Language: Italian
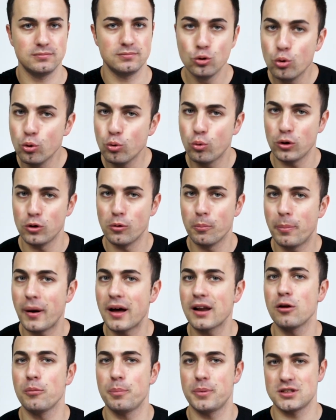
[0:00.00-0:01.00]
Dunque non
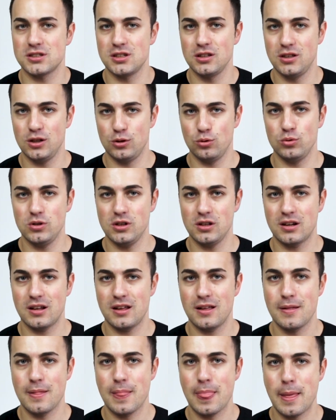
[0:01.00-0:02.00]
parlo per sentito
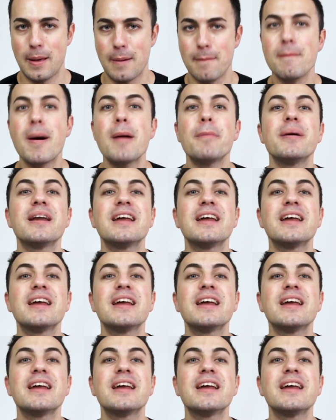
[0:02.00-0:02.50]
dire, ma